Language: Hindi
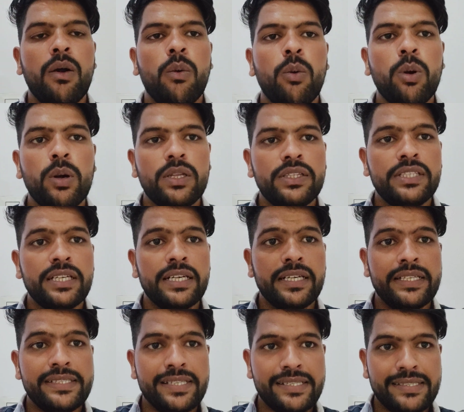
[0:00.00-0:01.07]
वो गलतियाँ
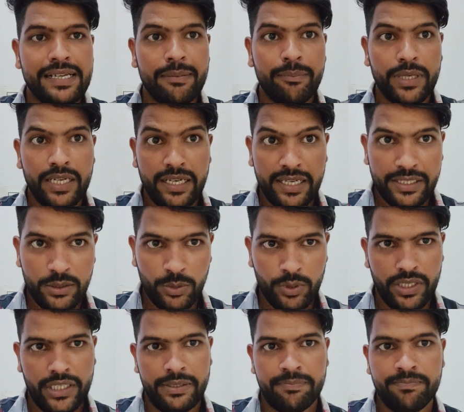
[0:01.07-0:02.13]
इस एग्ज़ाम में नए
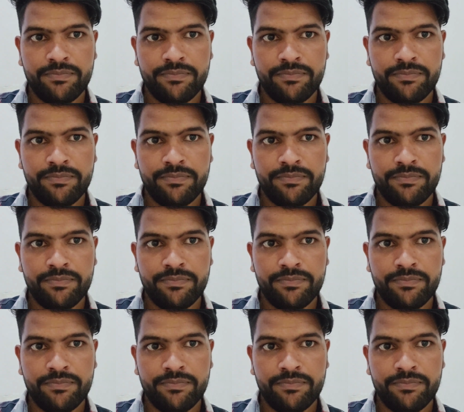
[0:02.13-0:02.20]
दोहराएँ